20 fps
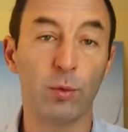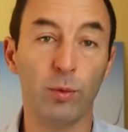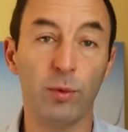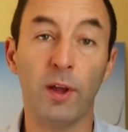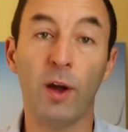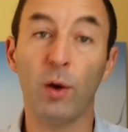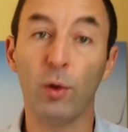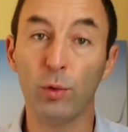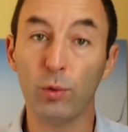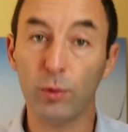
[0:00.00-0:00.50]
ce qu'on
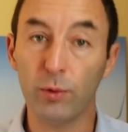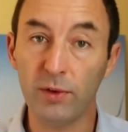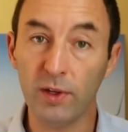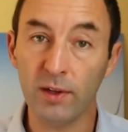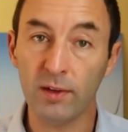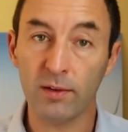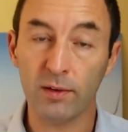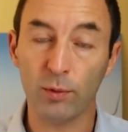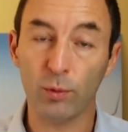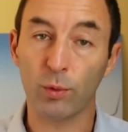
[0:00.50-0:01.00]
a en
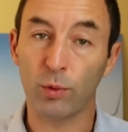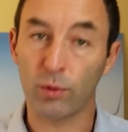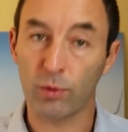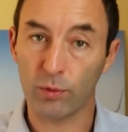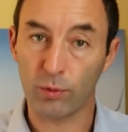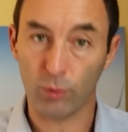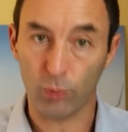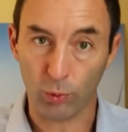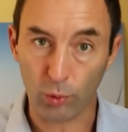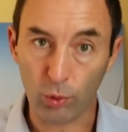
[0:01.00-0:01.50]
Ozint, donc
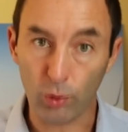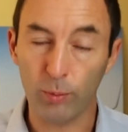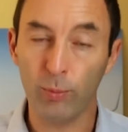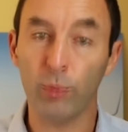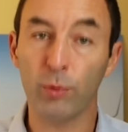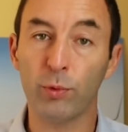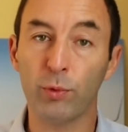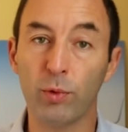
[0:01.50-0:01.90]
ce qu'on remonte